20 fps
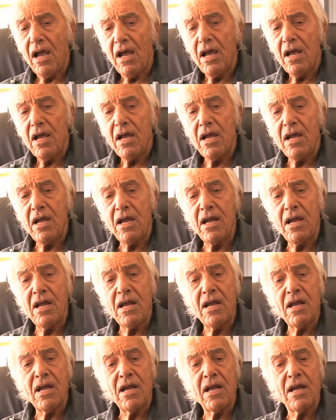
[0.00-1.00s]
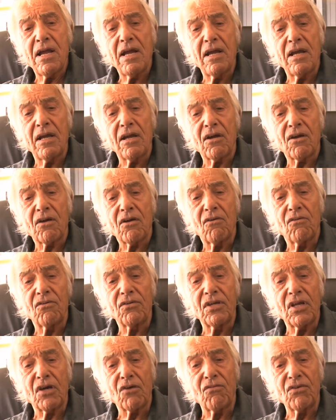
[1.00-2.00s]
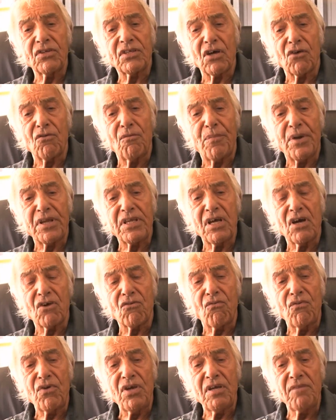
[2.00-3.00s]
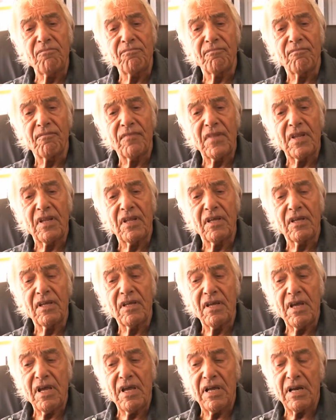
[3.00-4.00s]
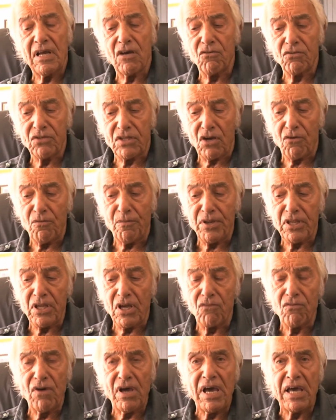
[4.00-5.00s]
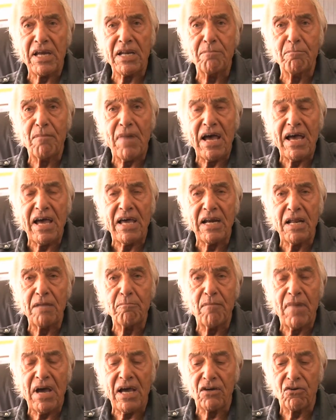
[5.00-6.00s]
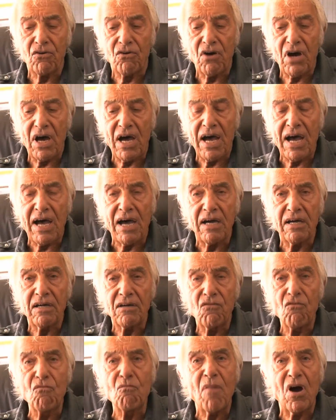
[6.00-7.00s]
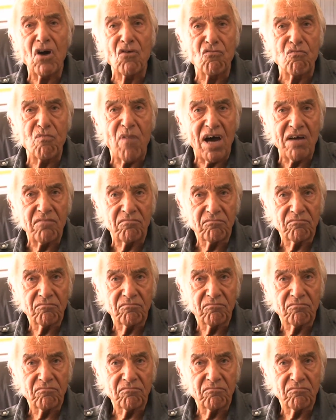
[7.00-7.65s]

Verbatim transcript: E con questa compagnia qui, la, questa compagnia qui era in, era in mano a un baluba.